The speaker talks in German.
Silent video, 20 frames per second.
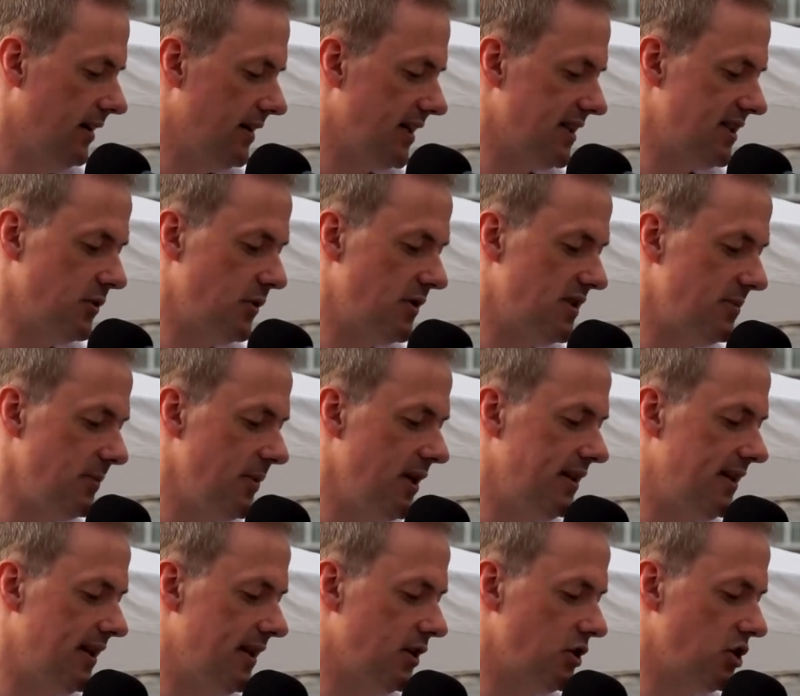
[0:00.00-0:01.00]
Das Nutzen
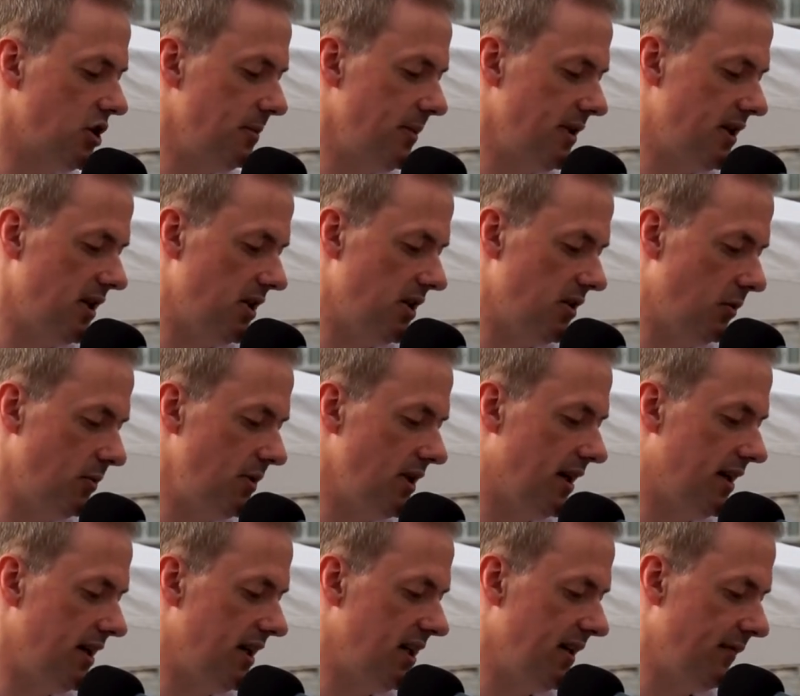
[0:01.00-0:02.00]
militärischer Mittel, um die
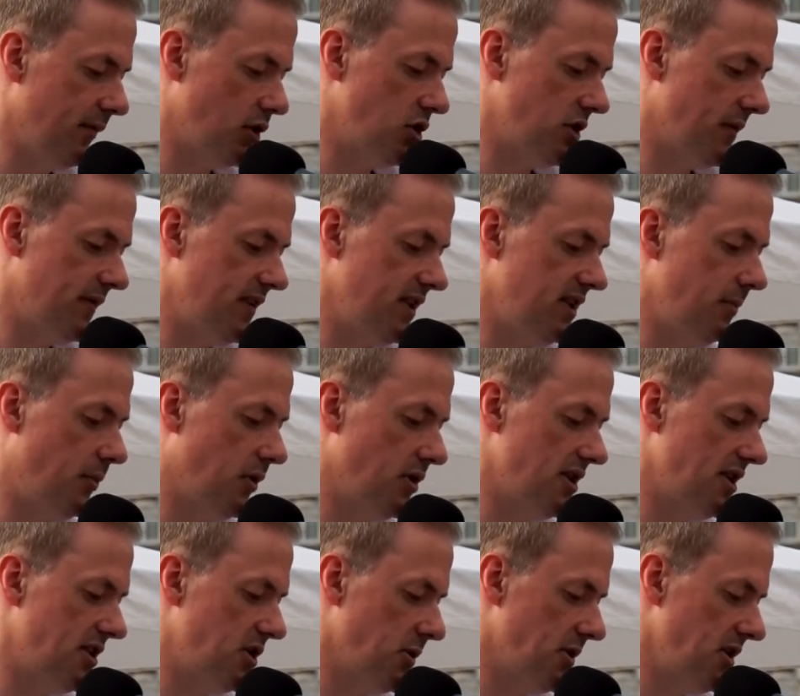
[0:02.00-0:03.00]
eigene wirtschaftliche
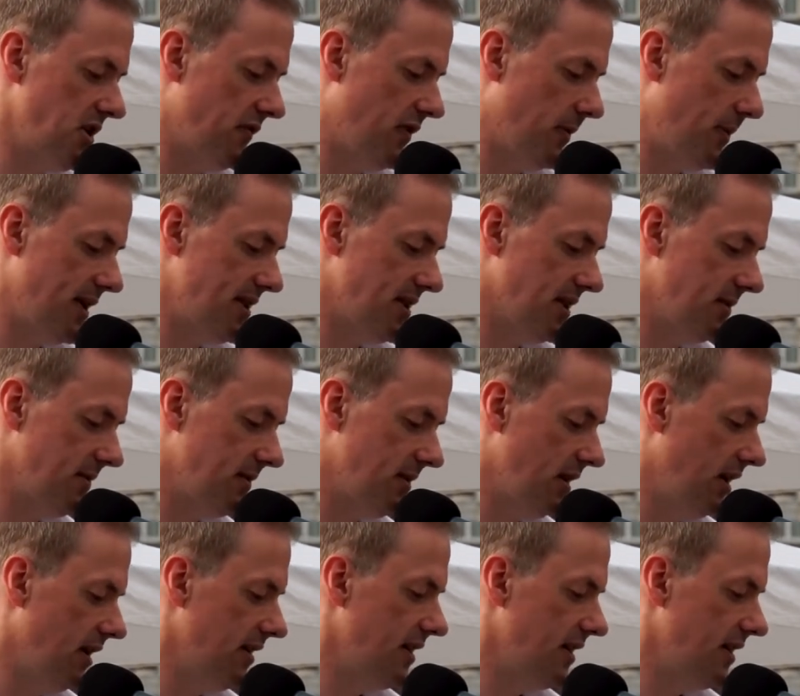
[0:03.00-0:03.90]
Position zu verbessern,